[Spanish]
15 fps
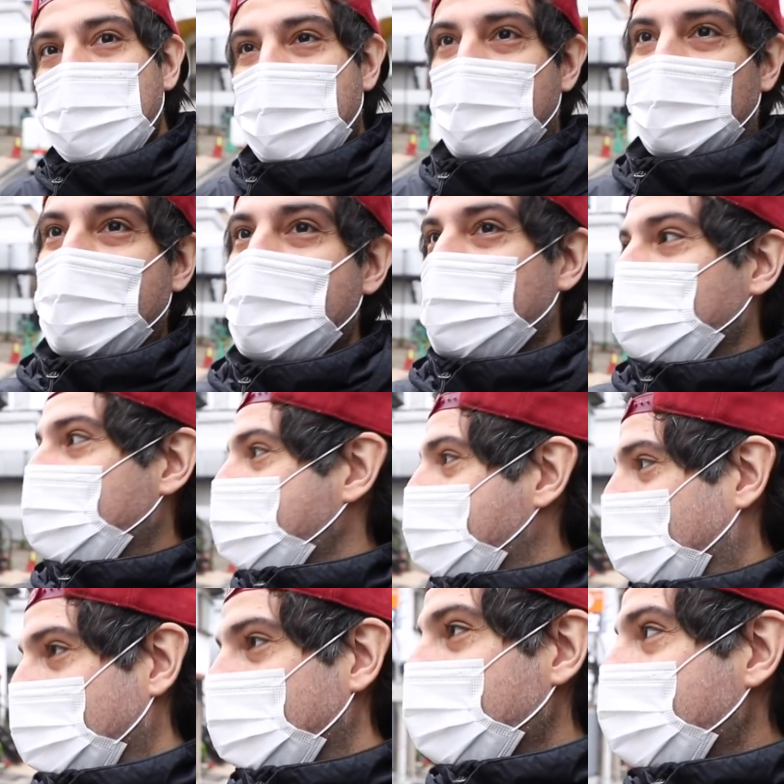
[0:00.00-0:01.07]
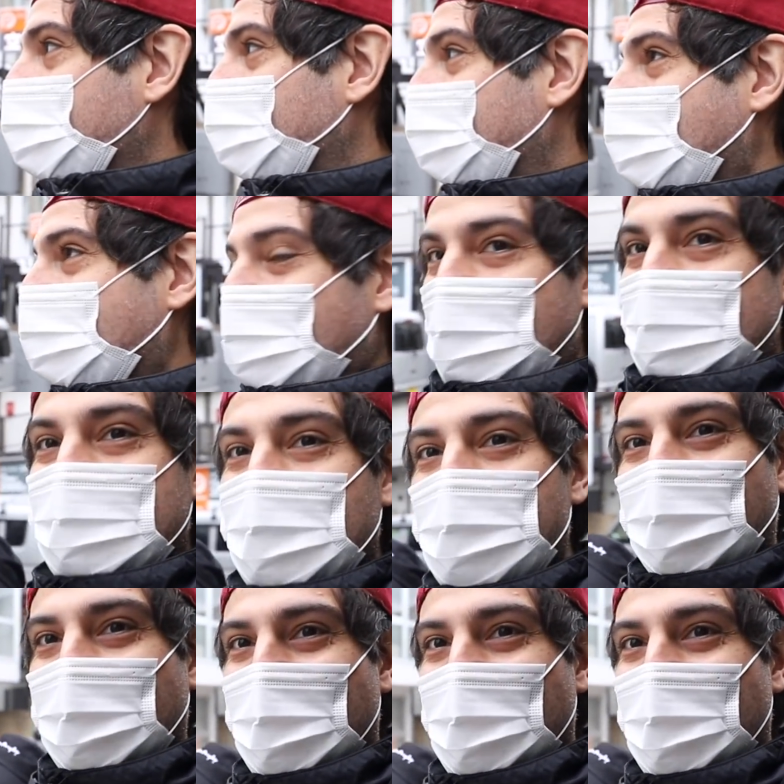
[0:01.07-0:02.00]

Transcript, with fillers: pero claro, me acabo de acordar de que estaba